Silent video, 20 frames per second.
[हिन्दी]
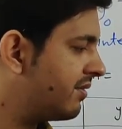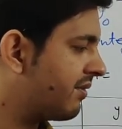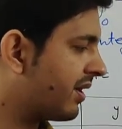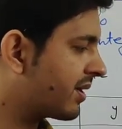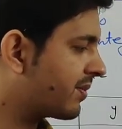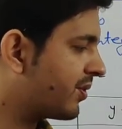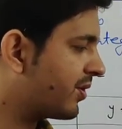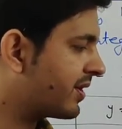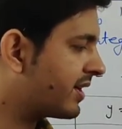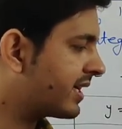
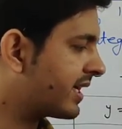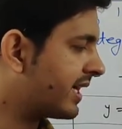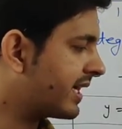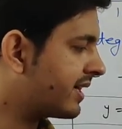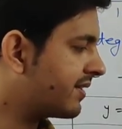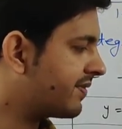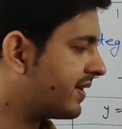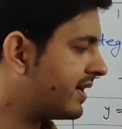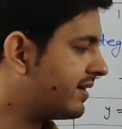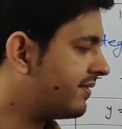
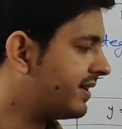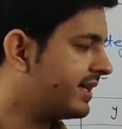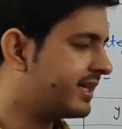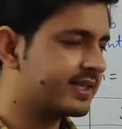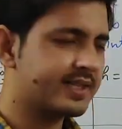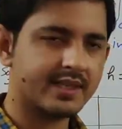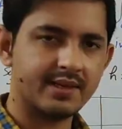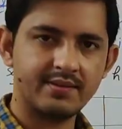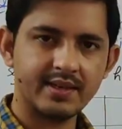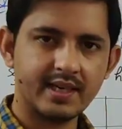
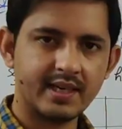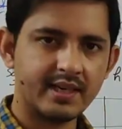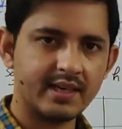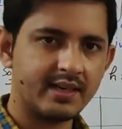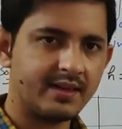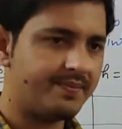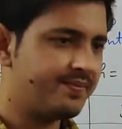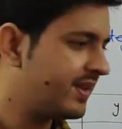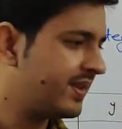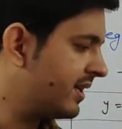1.9587 आ रहा
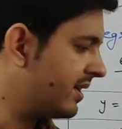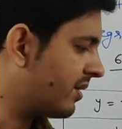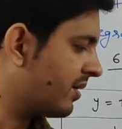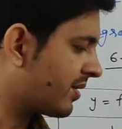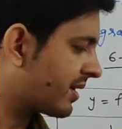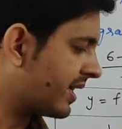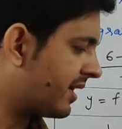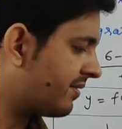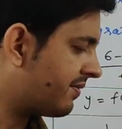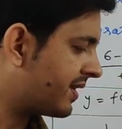है
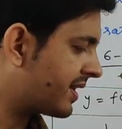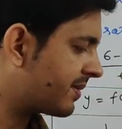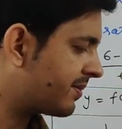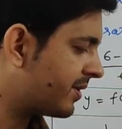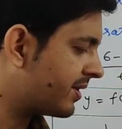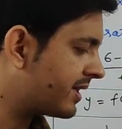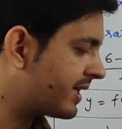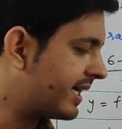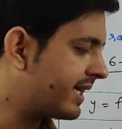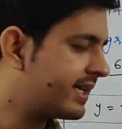और यहाँ
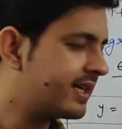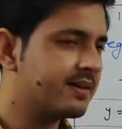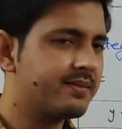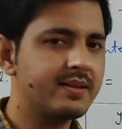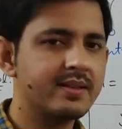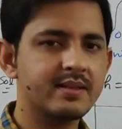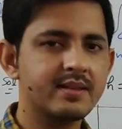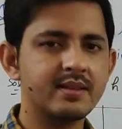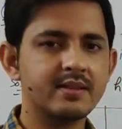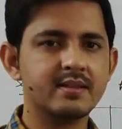
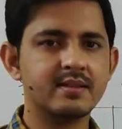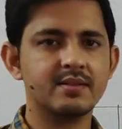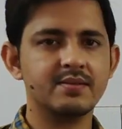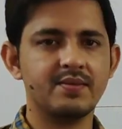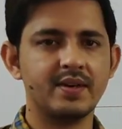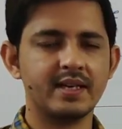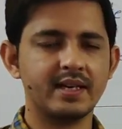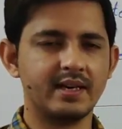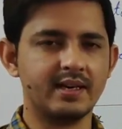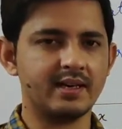
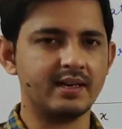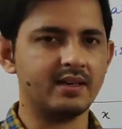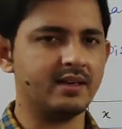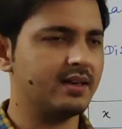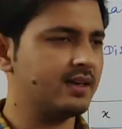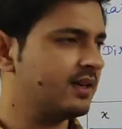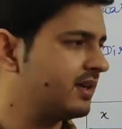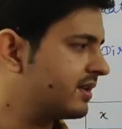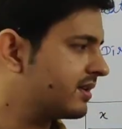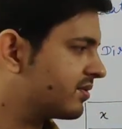1.9661 आ रहा है
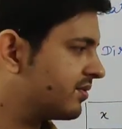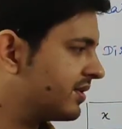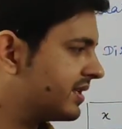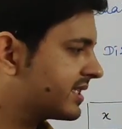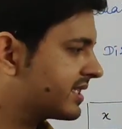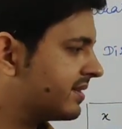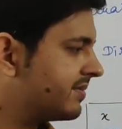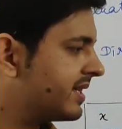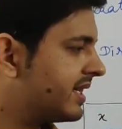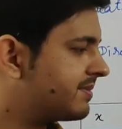तो
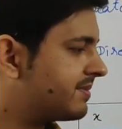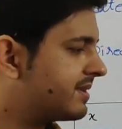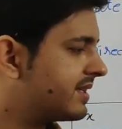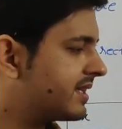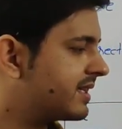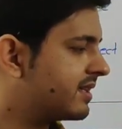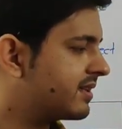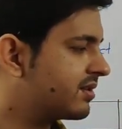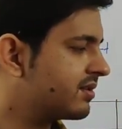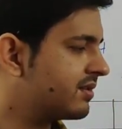इसी में आप
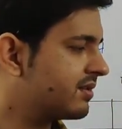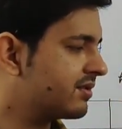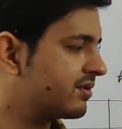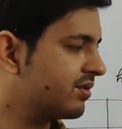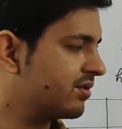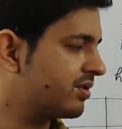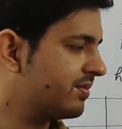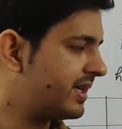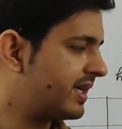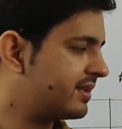देखिए
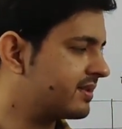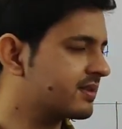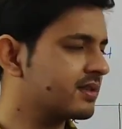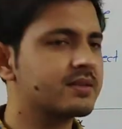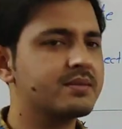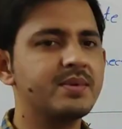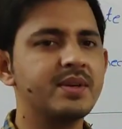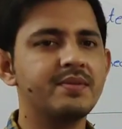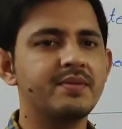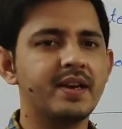दोनों में
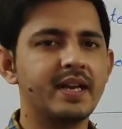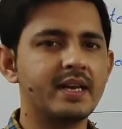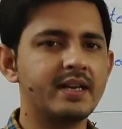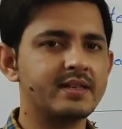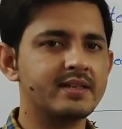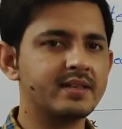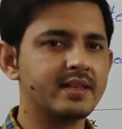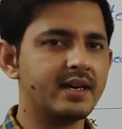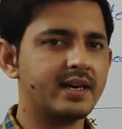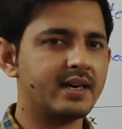आंसर्स में
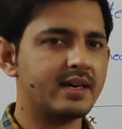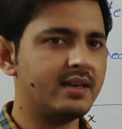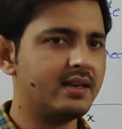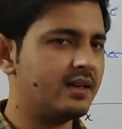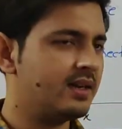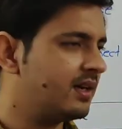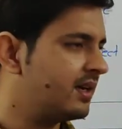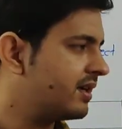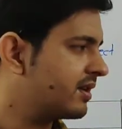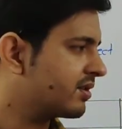वेरिएशन आ रहा है
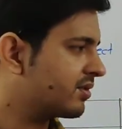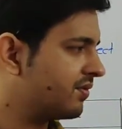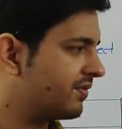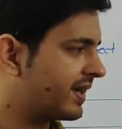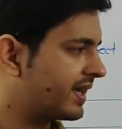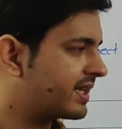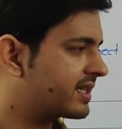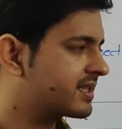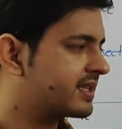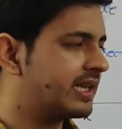तो
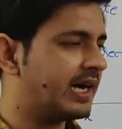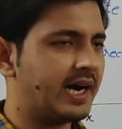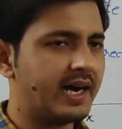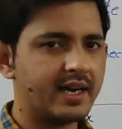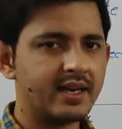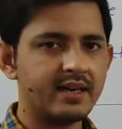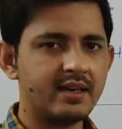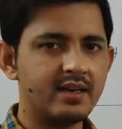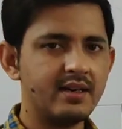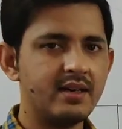वेरिएशन
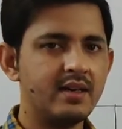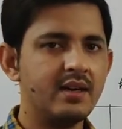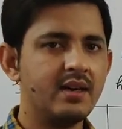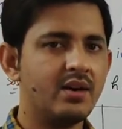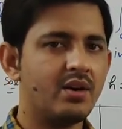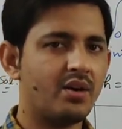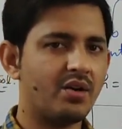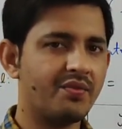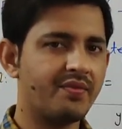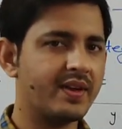आएगा
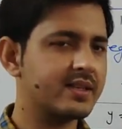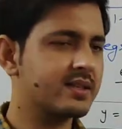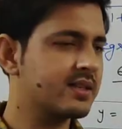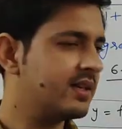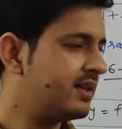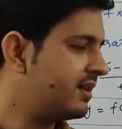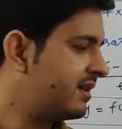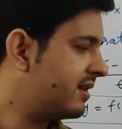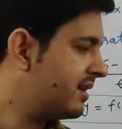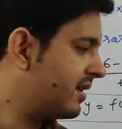ऑब्वियस
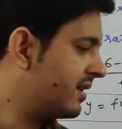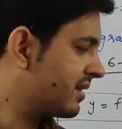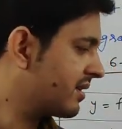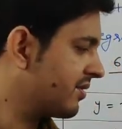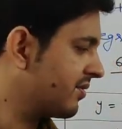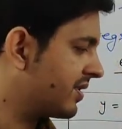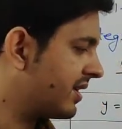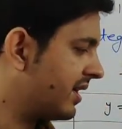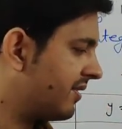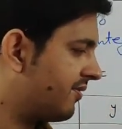है
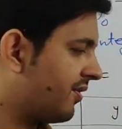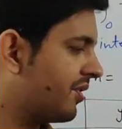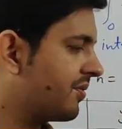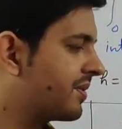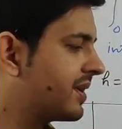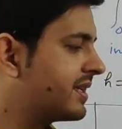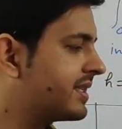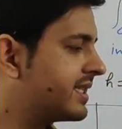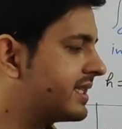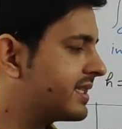क्योंकि आप
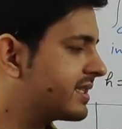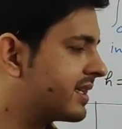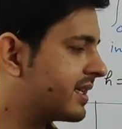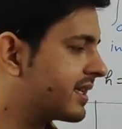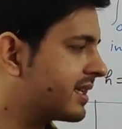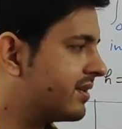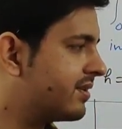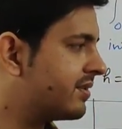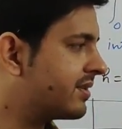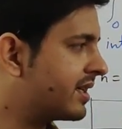फॉर्मूले चेंज कर
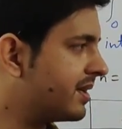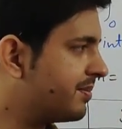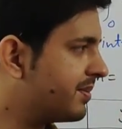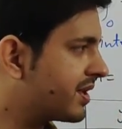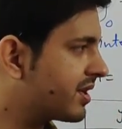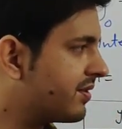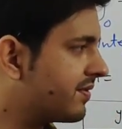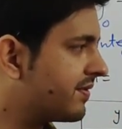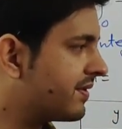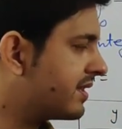रहे हो
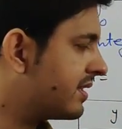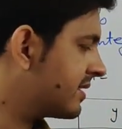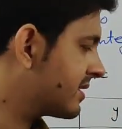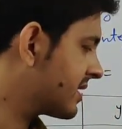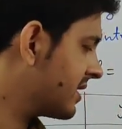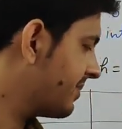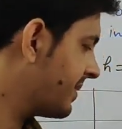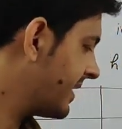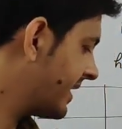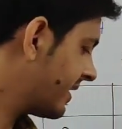नंबर ऑफ
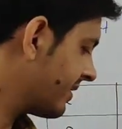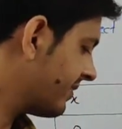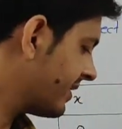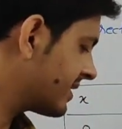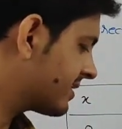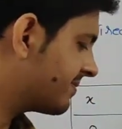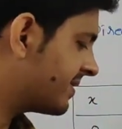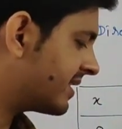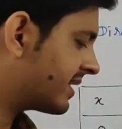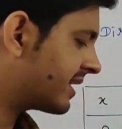सब
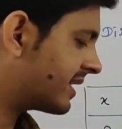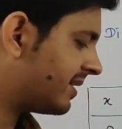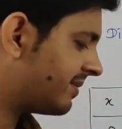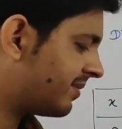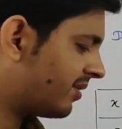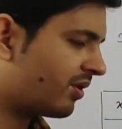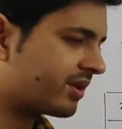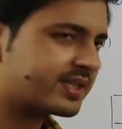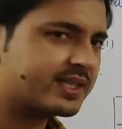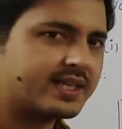इंटरवल्स भी अगर आप
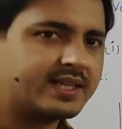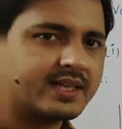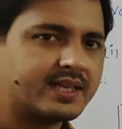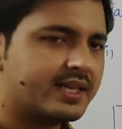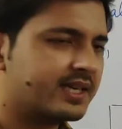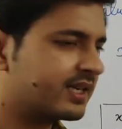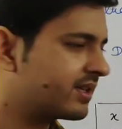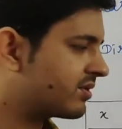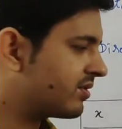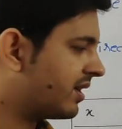और ज़्यादा
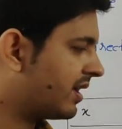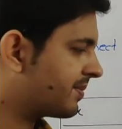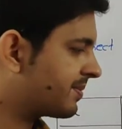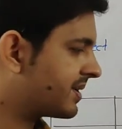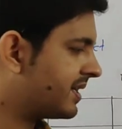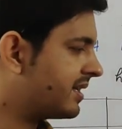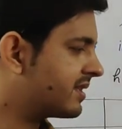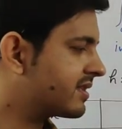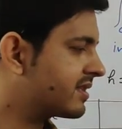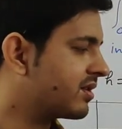करेंगे तो
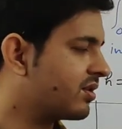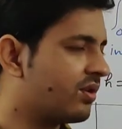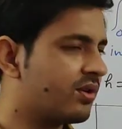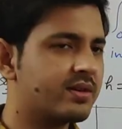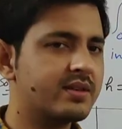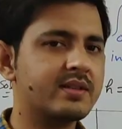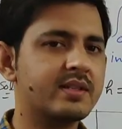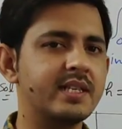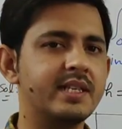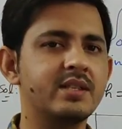आपका आंसर
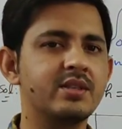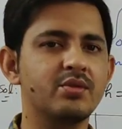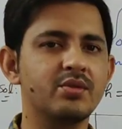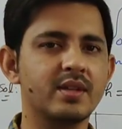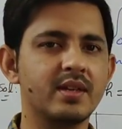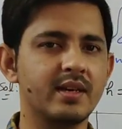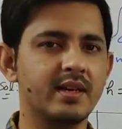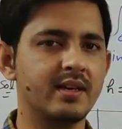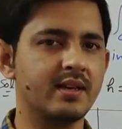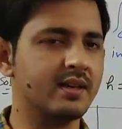और चेंज
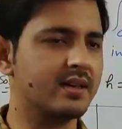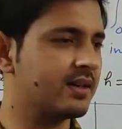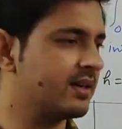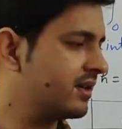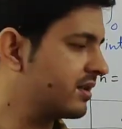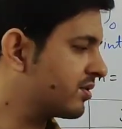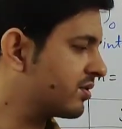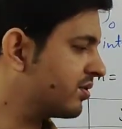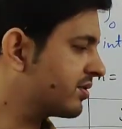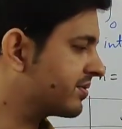होता रहेगा
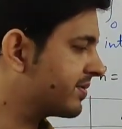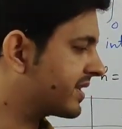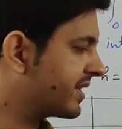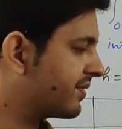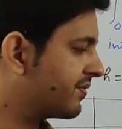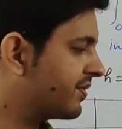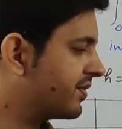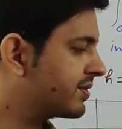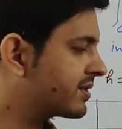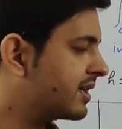तो उसमें
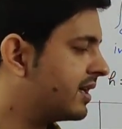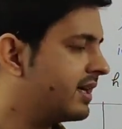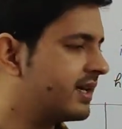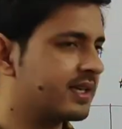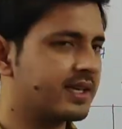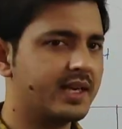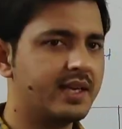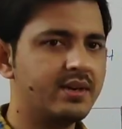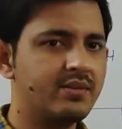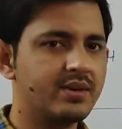कन्फ्यूज़
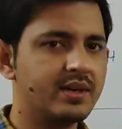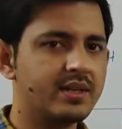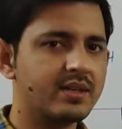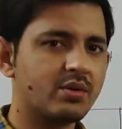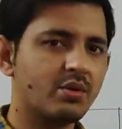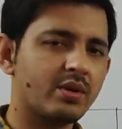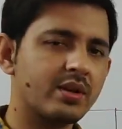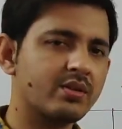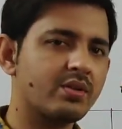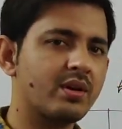नहीं होना है
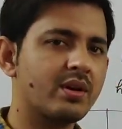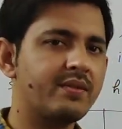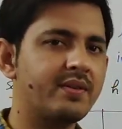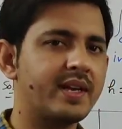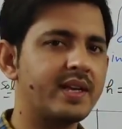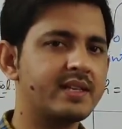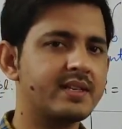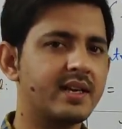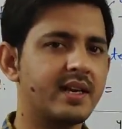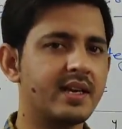थोड़ा थोड़ा
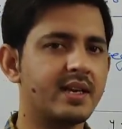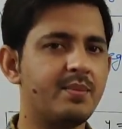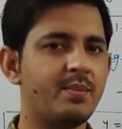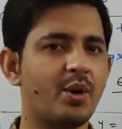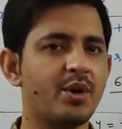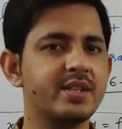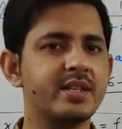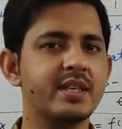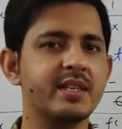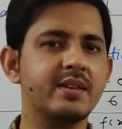वेरिएशन आएगा
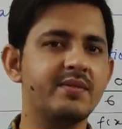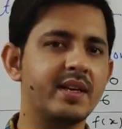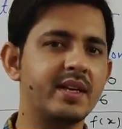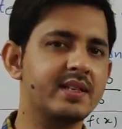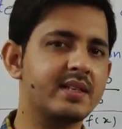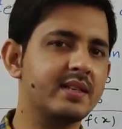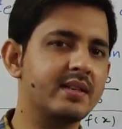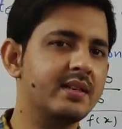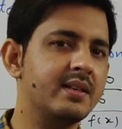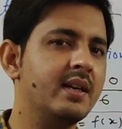बहुत ज़्यादा
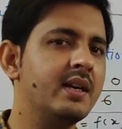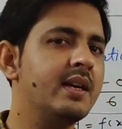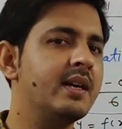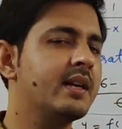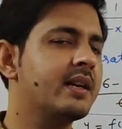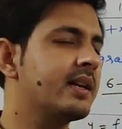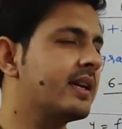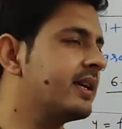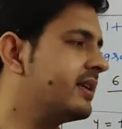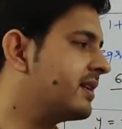वेरिएशन
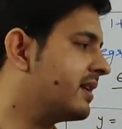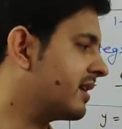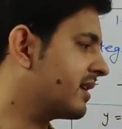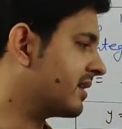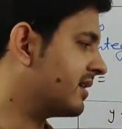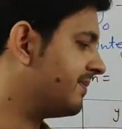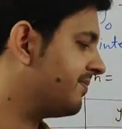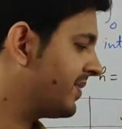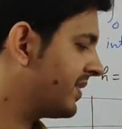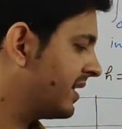नहीं
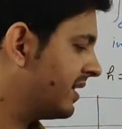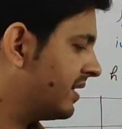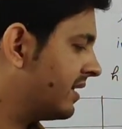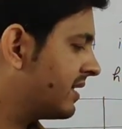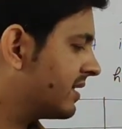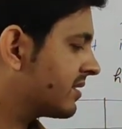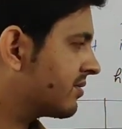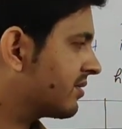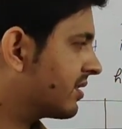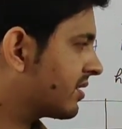आएगा
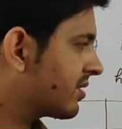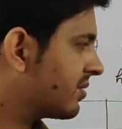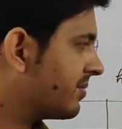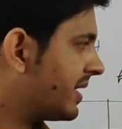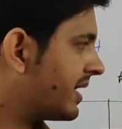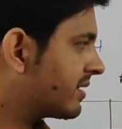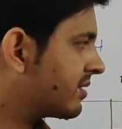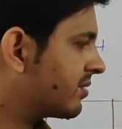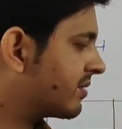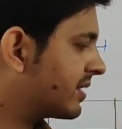तो ये तो
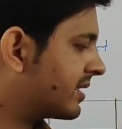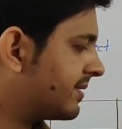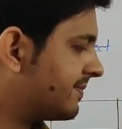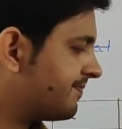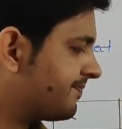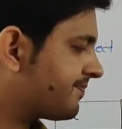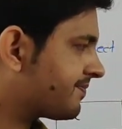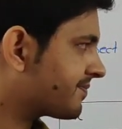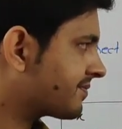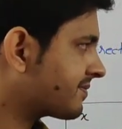बात हो गई
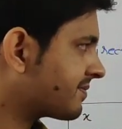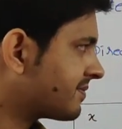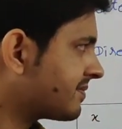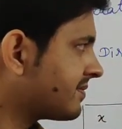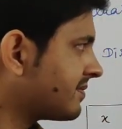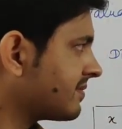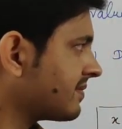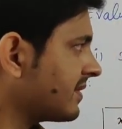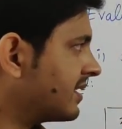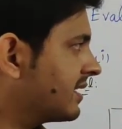
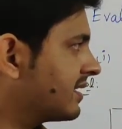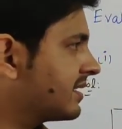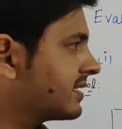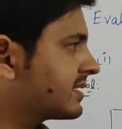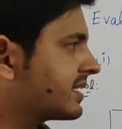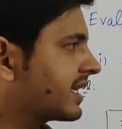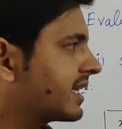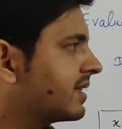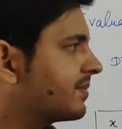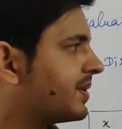
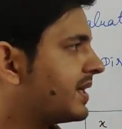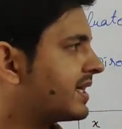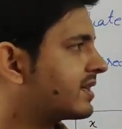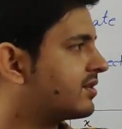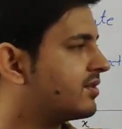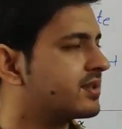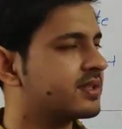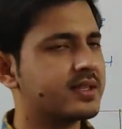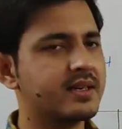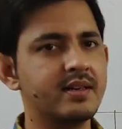सेकेंड पार्ट
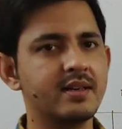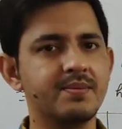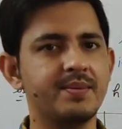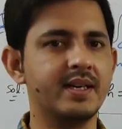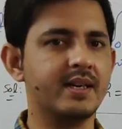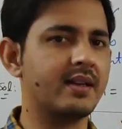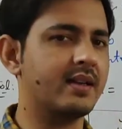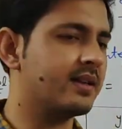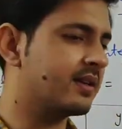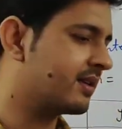और थर्ड
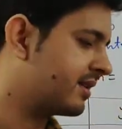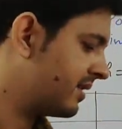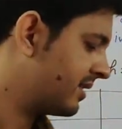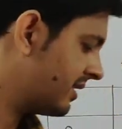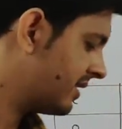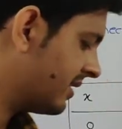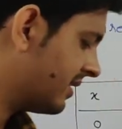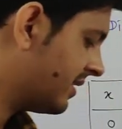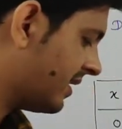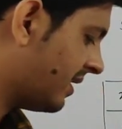पार्ट की
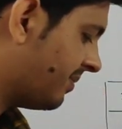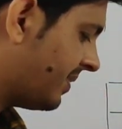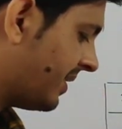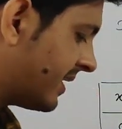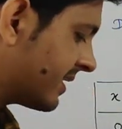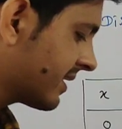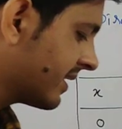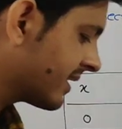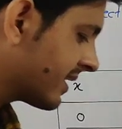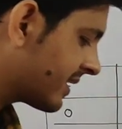अब
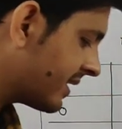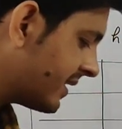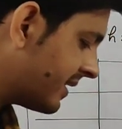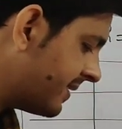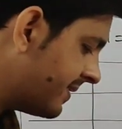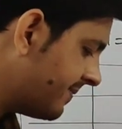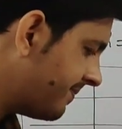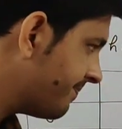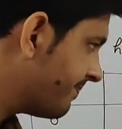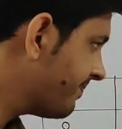बात करते
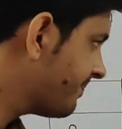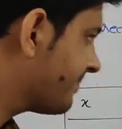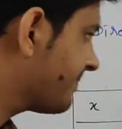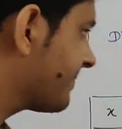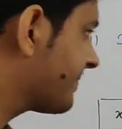हैं